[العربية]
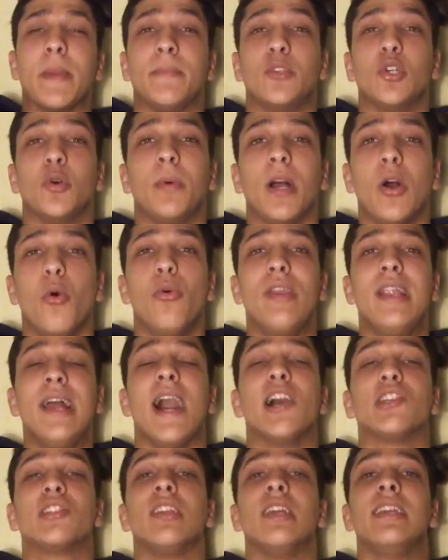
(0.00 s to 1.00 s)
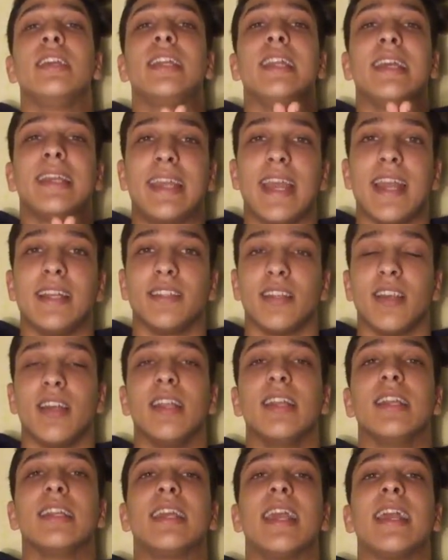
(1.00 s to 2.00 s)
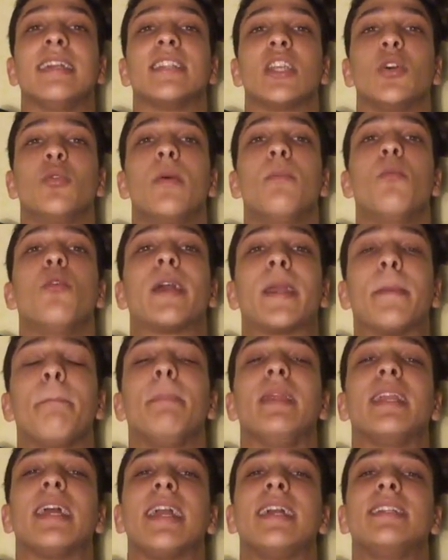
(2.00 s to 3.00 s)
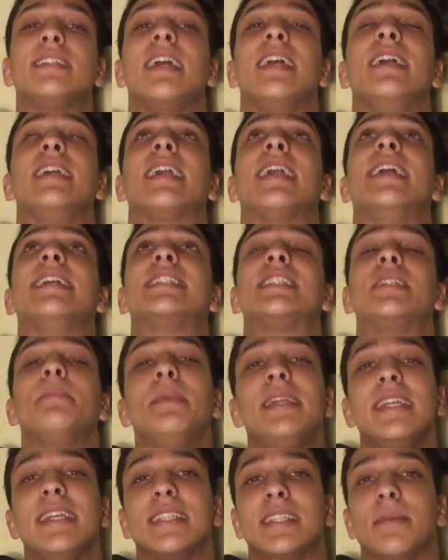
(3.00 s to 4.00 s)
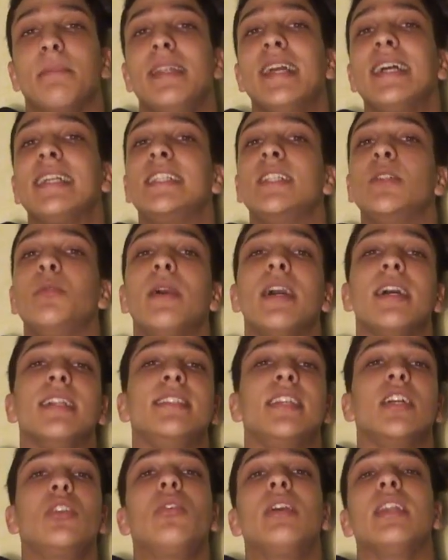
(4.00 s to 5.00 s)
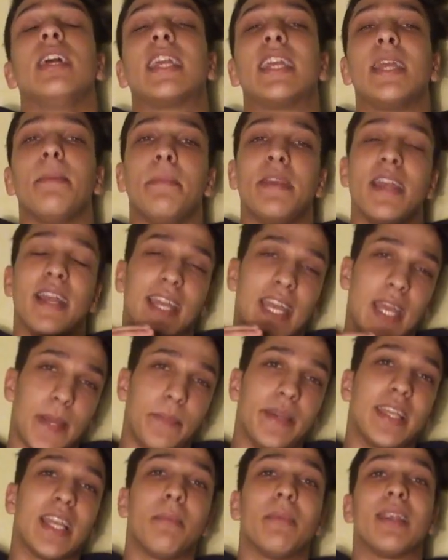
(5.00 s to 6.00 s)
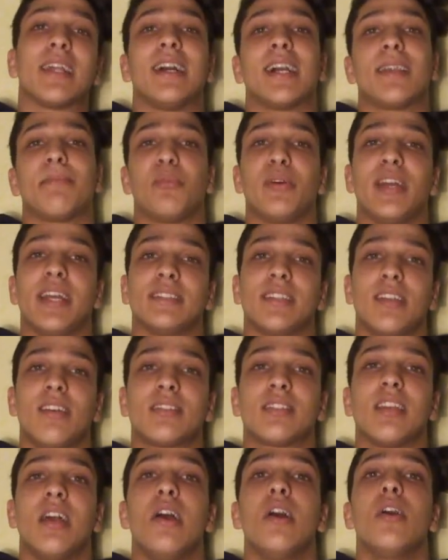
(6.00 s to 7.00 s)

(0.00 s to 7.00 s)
نبداو باول حاجه اللي هي الكاينر الجينر هو مكمل غذائي كيتميز بالاحتواء ديالو على كميه كبيره من الكربوهيدرات